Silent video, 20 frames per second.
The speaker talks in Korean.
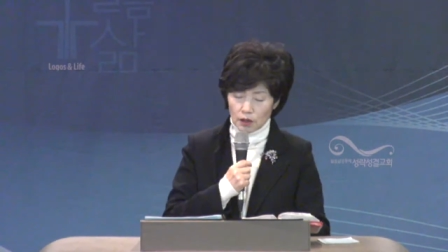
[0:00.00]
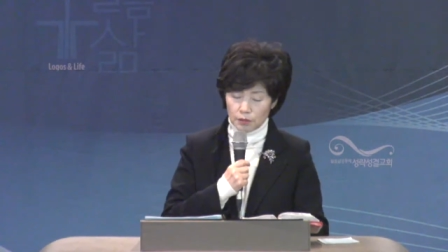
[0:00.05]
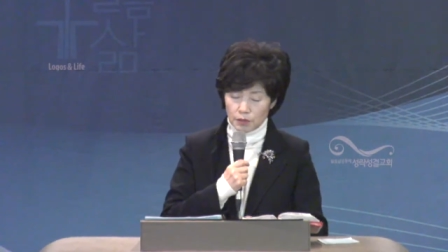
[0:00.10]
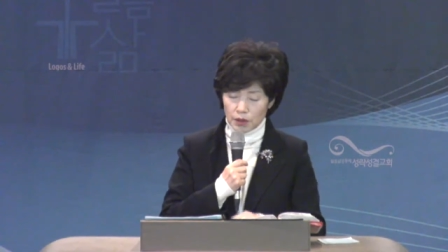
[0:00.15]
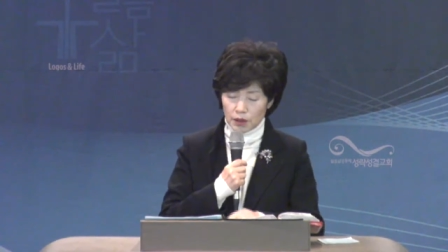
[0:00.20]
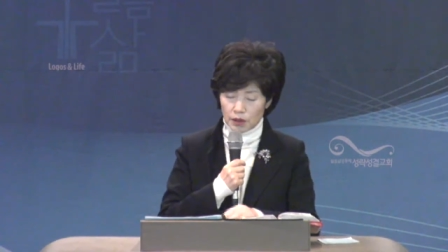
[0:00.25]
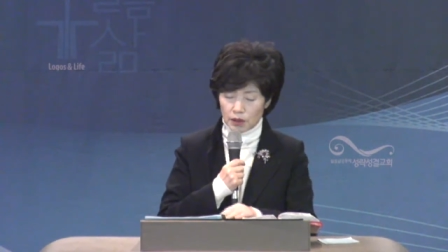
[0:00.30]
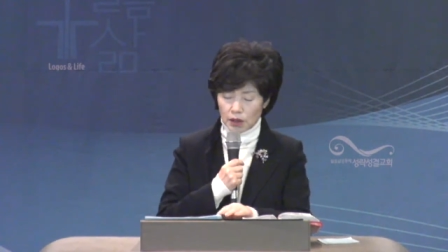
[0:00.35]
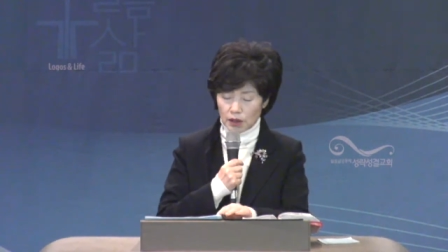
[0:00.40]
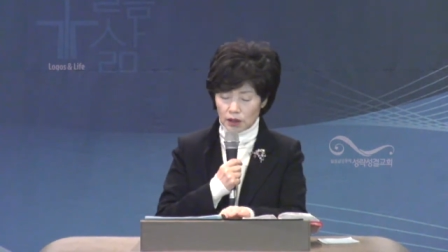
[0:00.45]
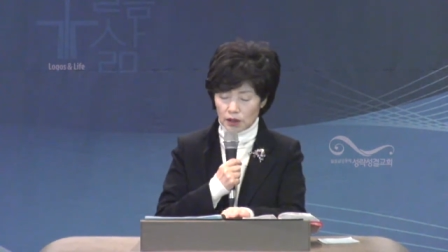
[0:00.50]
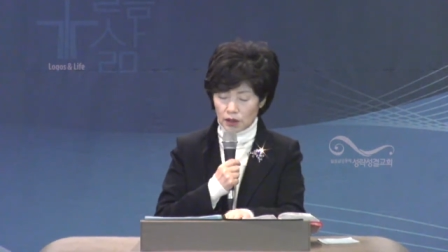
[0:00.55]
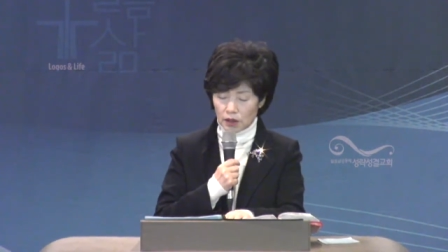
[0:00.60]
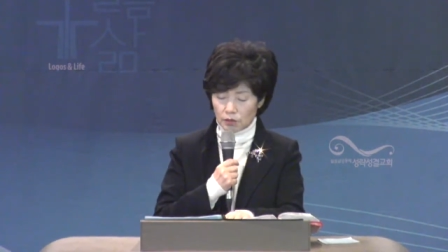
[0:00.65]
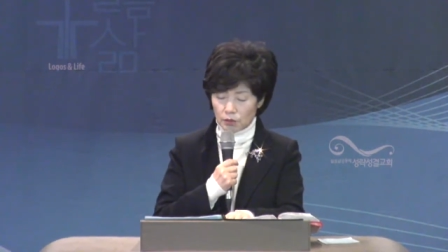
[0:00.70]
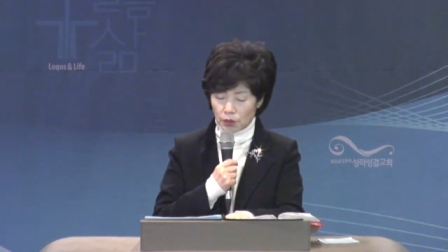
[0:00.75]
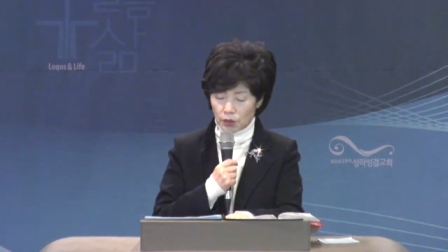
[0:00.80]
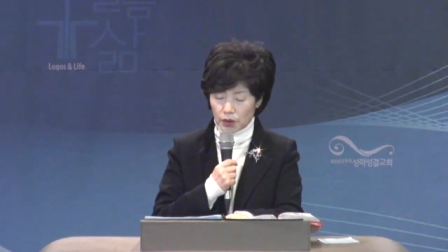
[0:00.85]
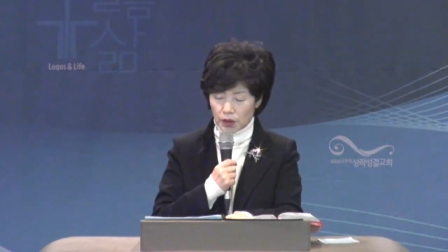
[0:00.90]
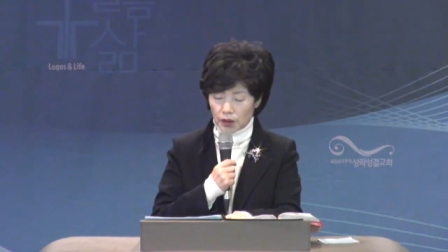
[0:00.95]
피해갈
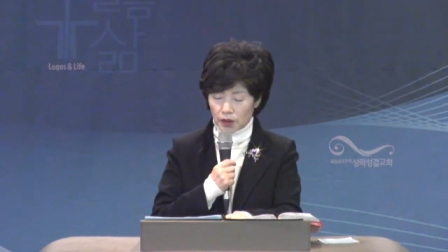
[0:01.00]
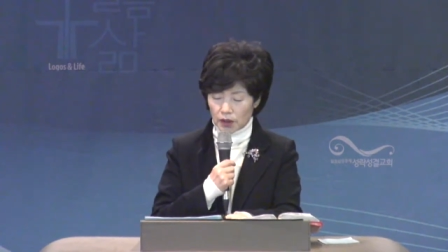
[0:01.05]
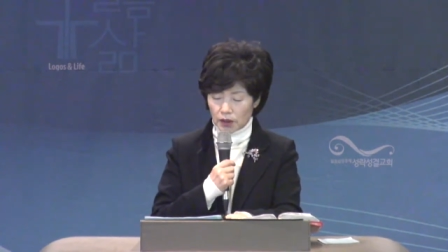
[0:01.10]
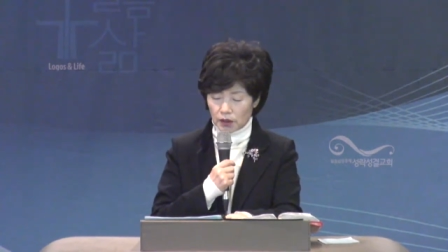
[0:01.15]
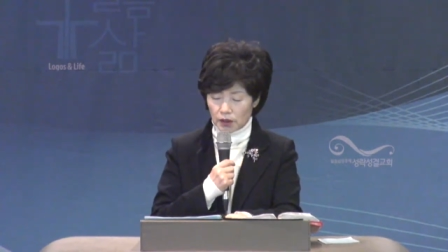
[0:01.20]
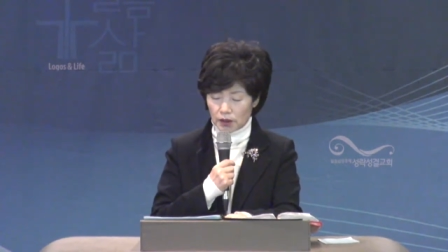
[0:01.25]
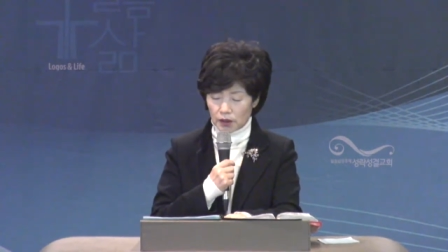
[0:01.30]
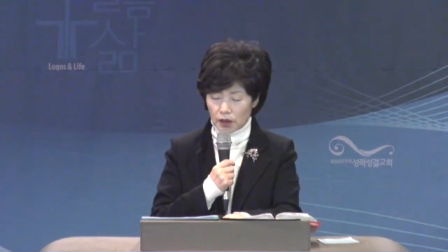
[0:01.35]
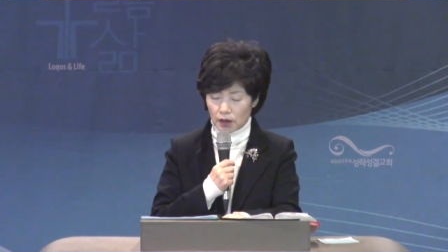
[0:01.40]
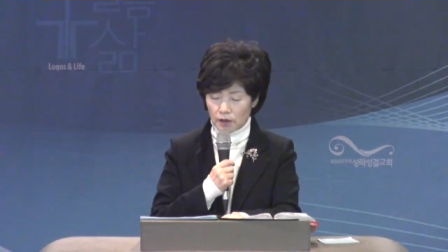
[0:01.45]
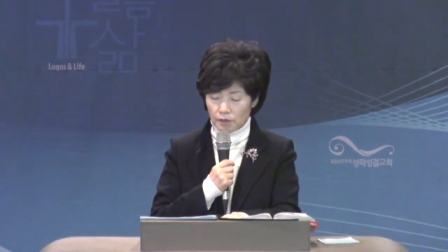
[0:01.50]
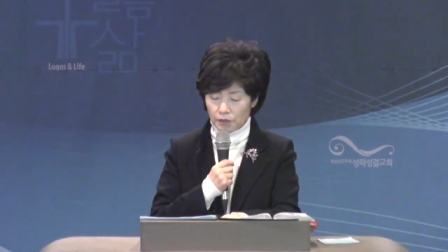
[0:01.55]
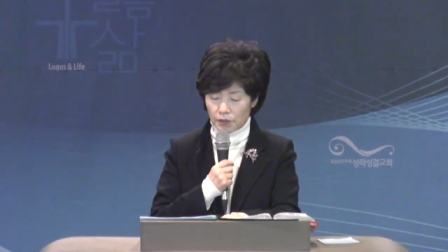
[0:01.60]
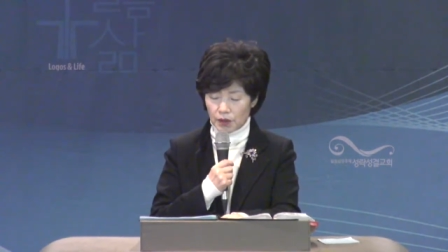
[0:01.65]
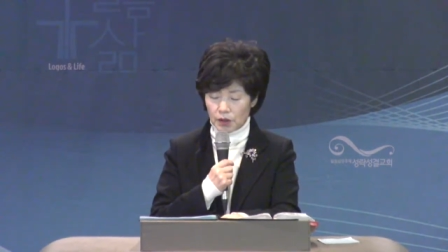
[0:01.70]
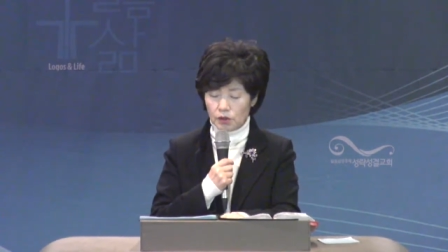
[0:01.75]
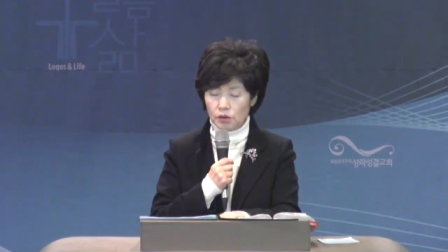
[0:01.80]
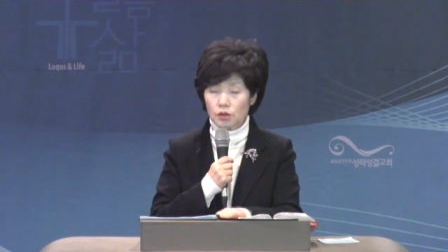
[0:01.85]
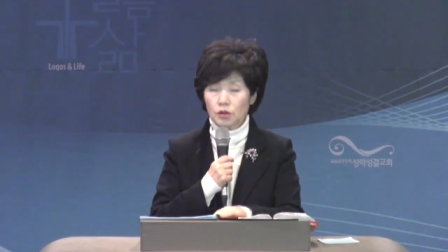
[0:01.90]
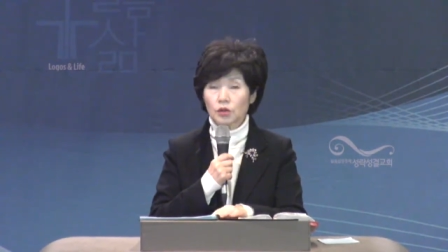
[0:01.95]
길을 모색하는데
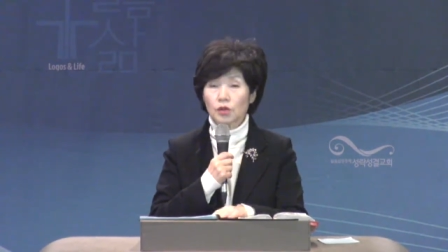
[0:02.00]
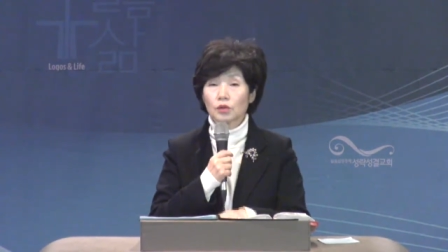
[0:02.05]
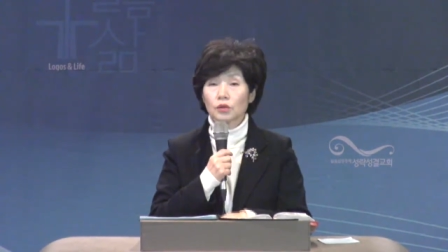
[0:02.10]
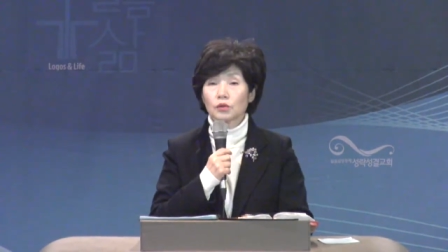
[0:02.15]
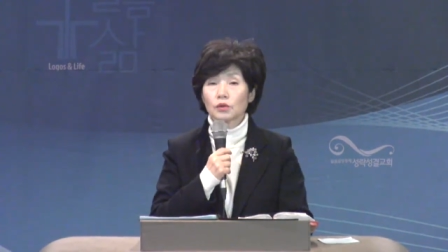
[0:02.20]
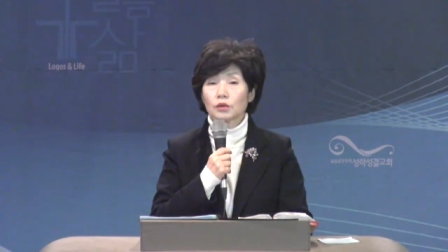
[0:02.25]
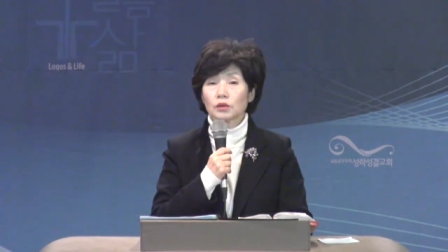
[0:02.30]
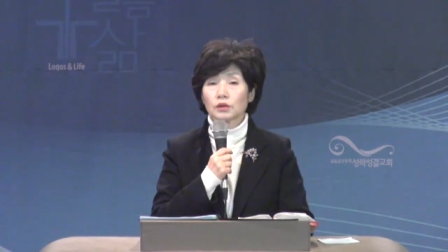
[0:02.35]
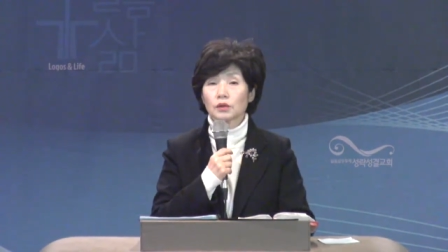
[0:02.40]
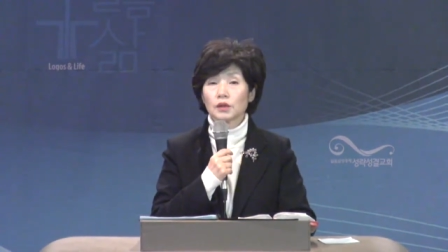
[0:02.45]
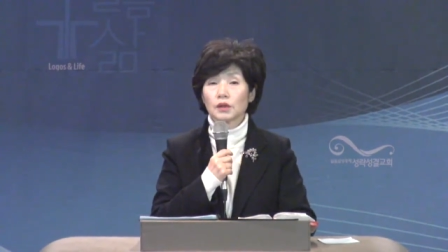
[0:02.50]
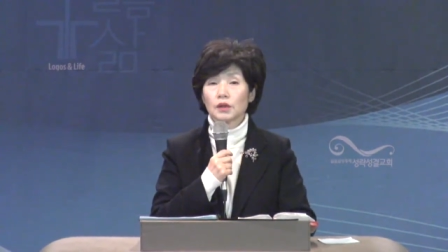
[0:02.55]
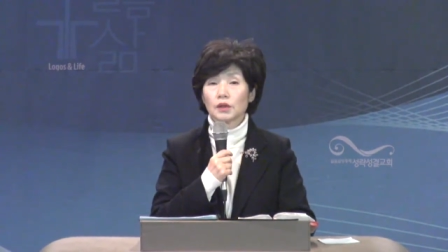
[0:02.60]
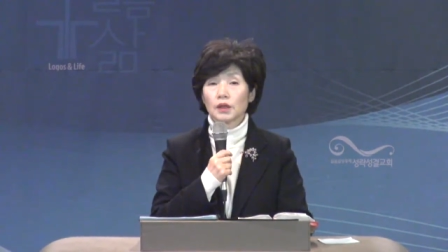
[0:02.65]
이것은 결코